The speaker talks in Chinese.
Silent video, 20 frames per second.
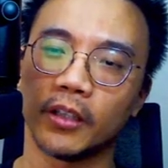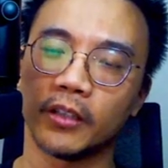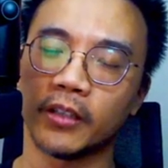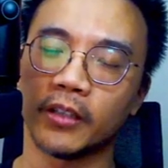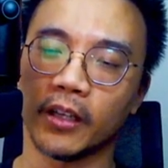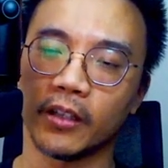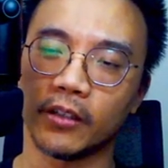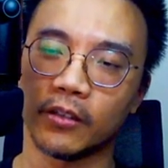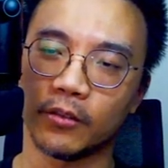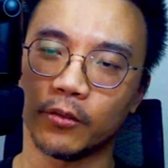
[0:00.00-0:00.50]

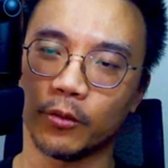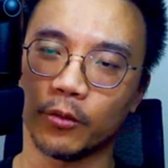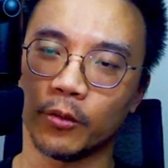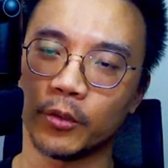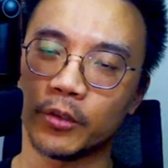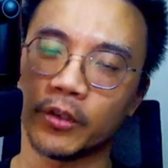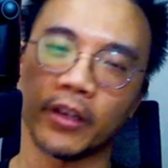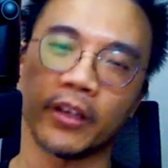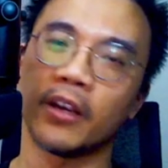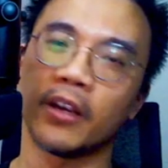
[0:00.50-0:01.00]
但我
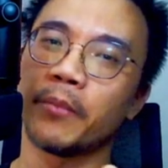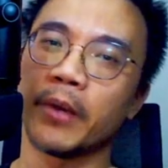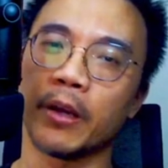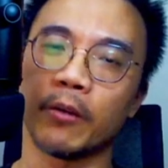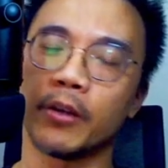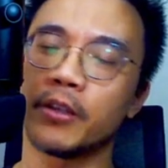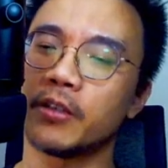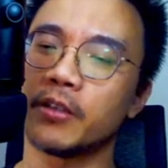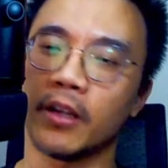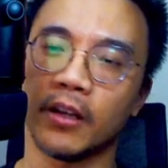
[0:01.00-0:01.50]
想应该没
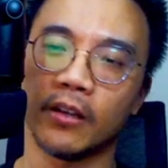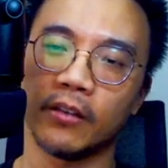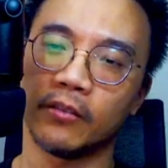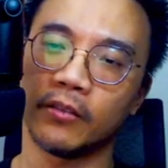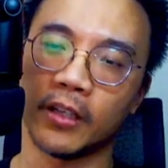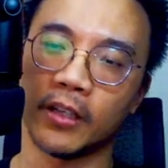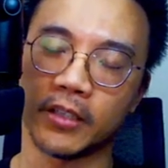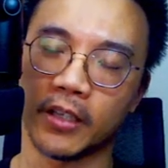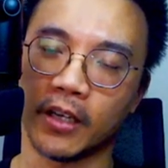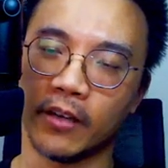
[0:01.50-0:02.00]
关系啊，
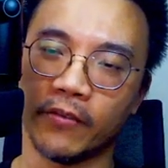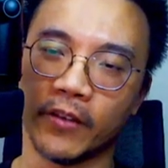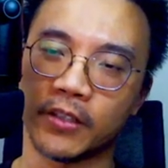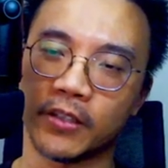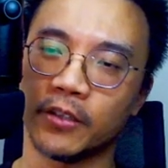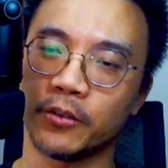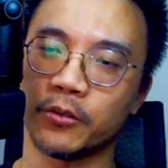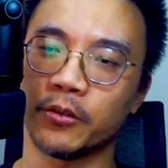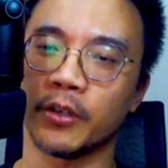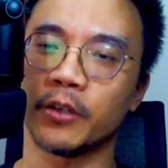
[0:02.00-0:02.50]
大家反
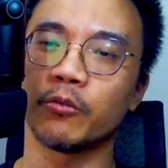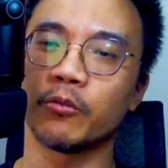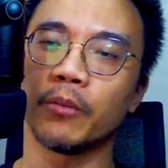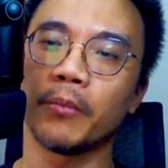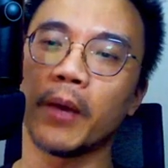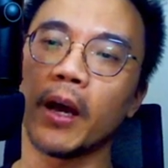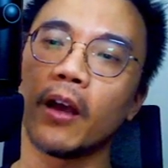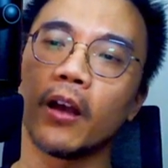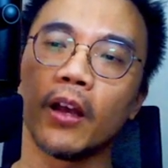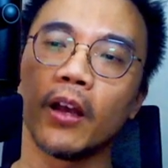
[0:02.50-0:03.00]
正学英文嘛，
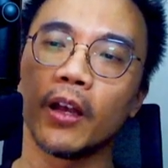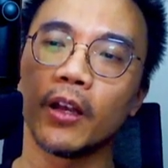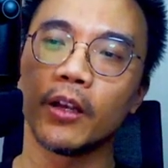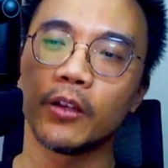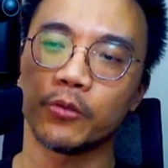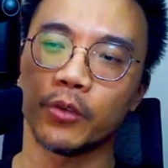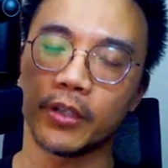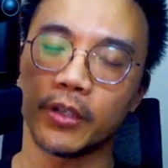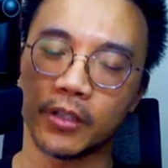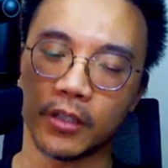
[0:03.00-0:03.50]

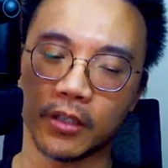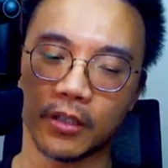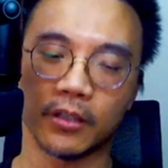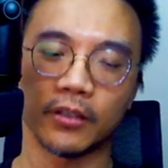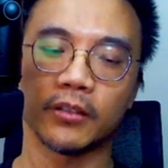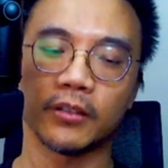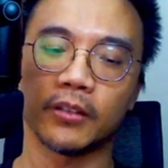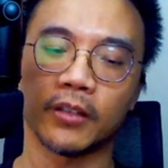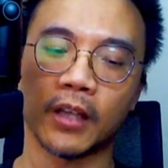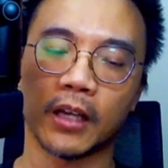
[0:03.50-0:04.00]
所以这个
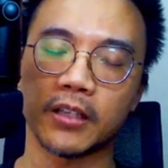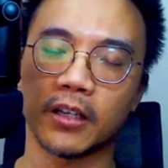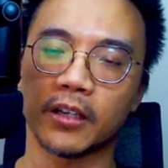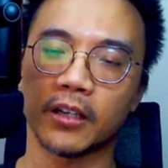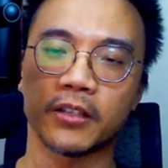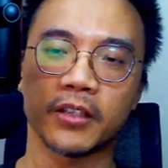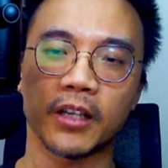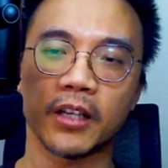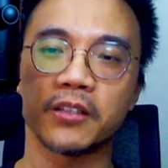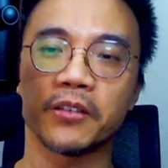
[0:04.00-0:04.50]
他讲的
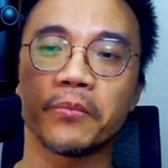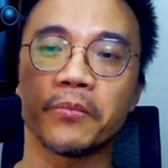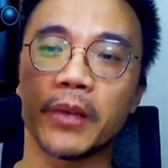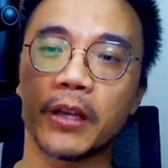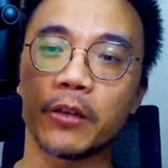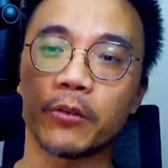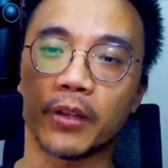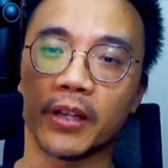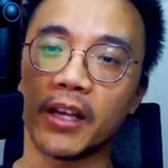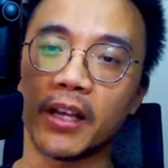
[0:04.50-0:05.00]
战争边
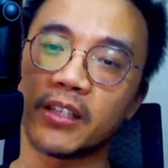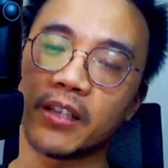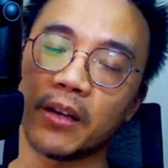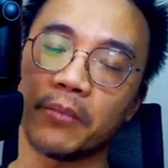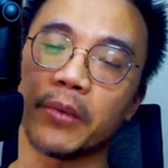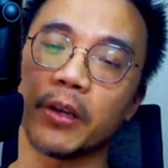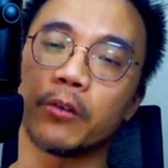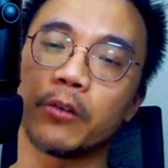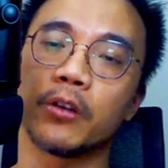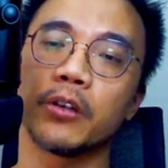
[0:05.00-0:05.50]
缘、内战
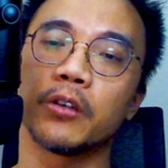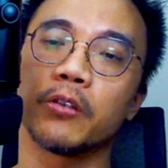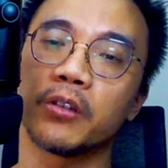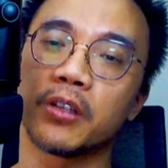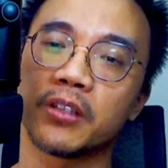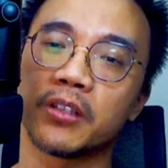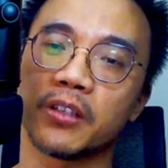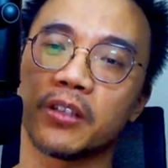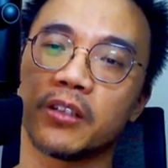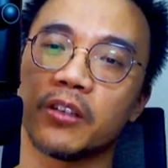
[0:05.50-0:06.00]
边缘用的
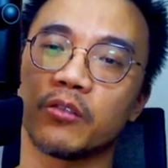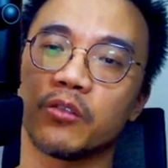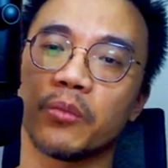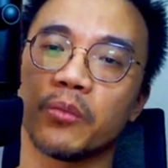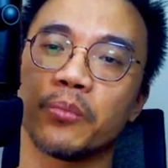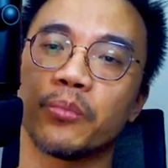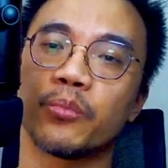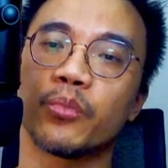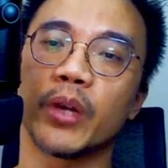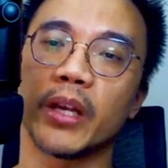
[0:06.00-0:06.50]
字叫做
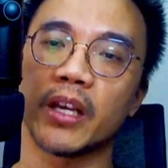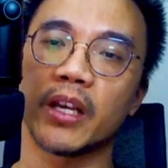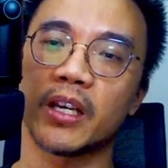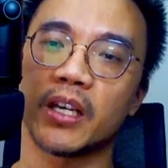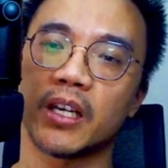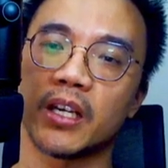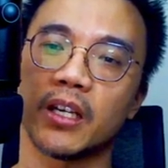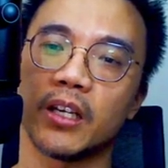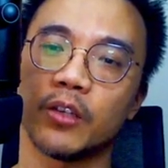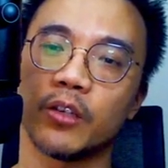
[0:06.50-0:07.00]
brink，
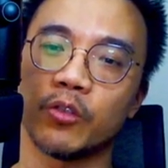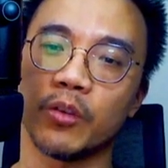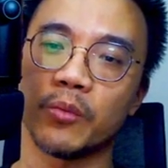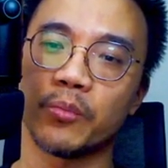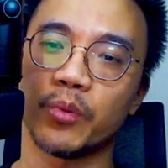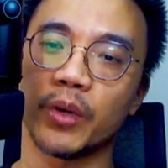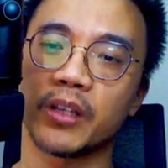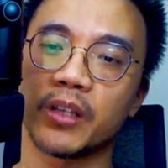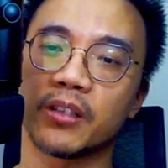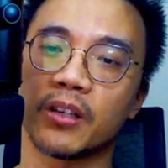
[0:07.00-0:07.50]
所以
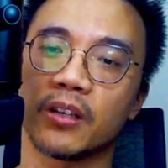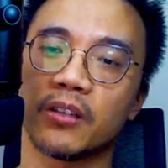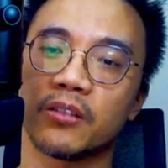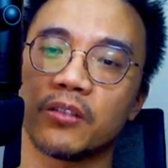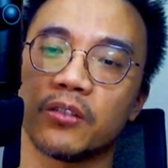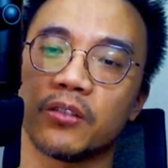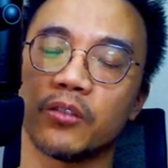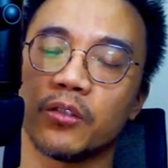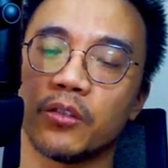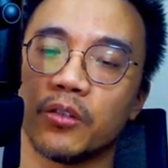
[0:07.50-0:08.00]
brink 这个字
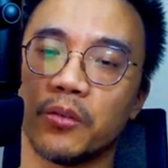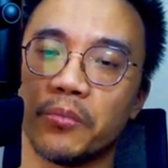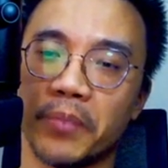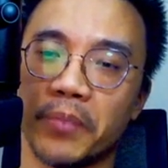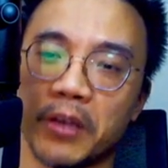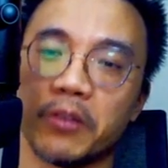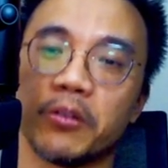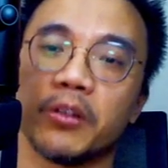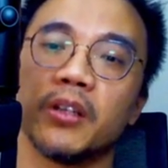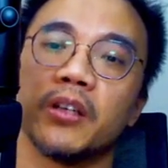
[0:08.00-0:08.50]
就有
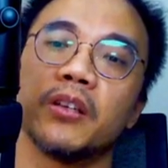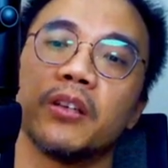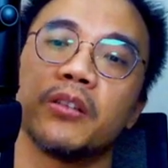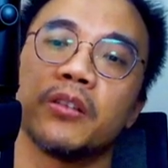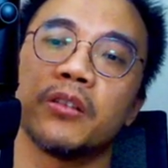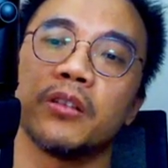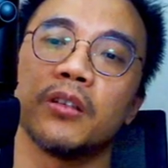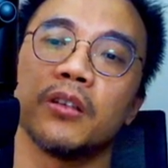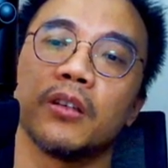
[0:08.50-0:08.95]
边缘的意思。